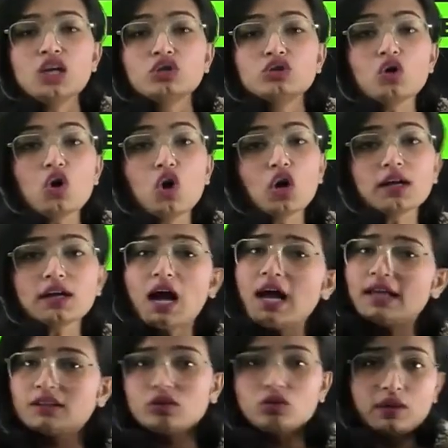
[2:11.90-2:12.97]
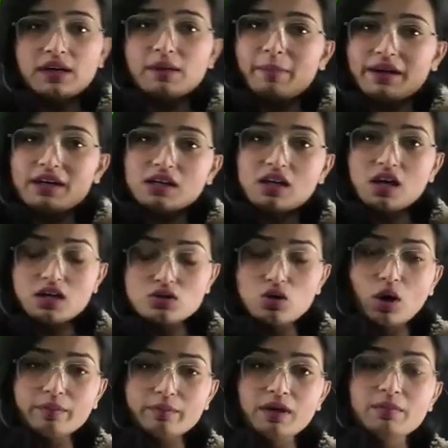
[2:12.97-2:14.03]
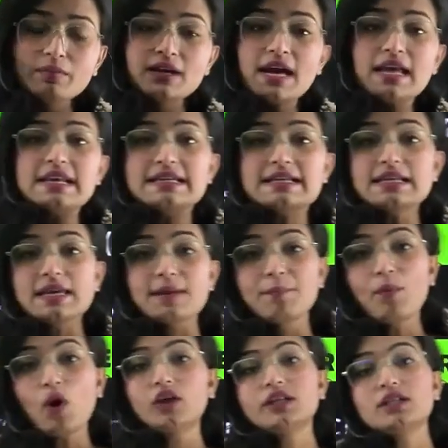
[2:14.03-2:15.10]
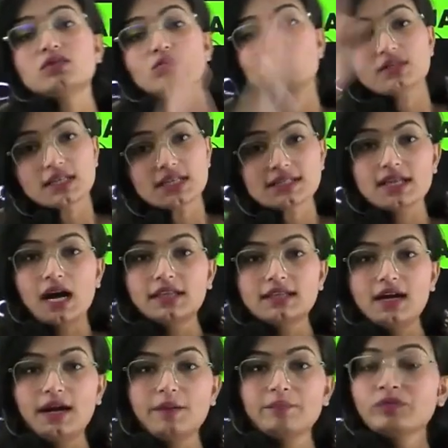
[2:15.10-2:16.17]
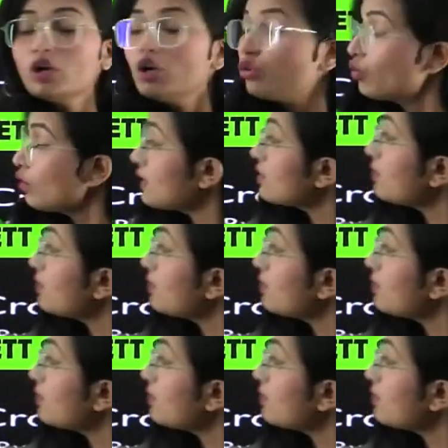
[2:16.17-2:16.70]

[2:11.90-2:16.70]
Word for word: तो और आता तो इंडिपेंडेंट असॉटमेंट भी है लेकिन इंपॉर्टेंस उसकी ज़्यादा है तो इस